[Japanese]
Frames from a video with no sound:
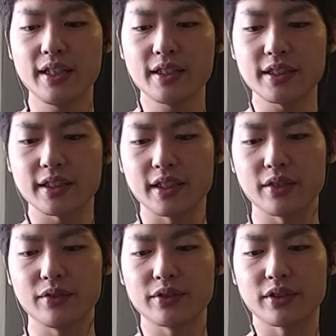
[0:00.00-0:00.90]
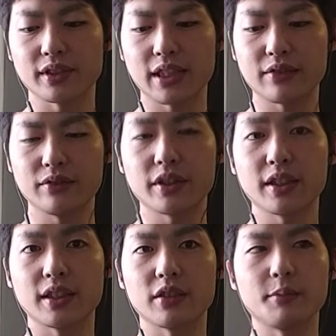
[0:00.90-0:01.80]
一時期当時の最高
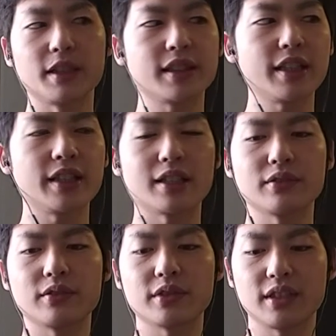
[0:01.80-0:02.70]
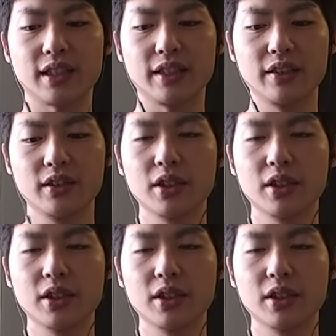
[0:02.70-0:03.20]
金額のまあせんひゃくドルくらい